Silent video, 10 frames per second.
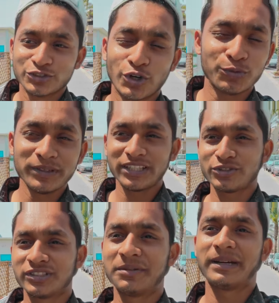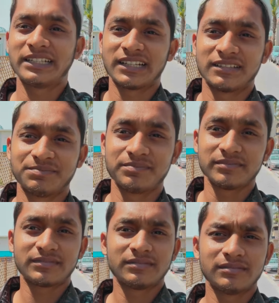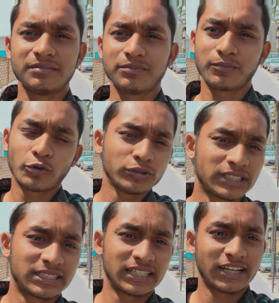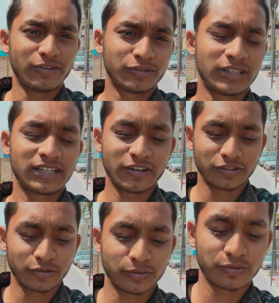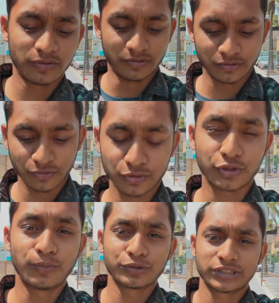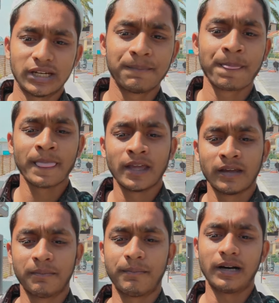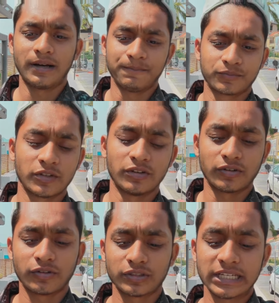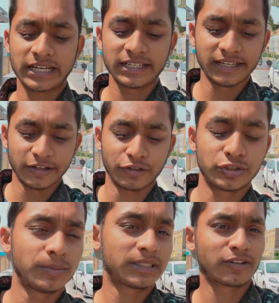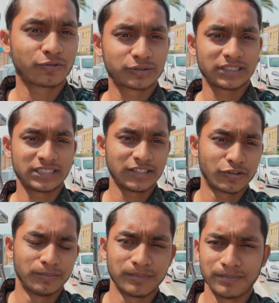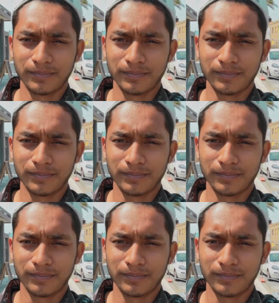শরমের কিছু নেই ভাই এটা করতেছে কারণ ওদের হয়তো কোনো সমস্যা বা কোনো কোনো চাকরি নেই হয়তো বা তারা করতেছে এরকম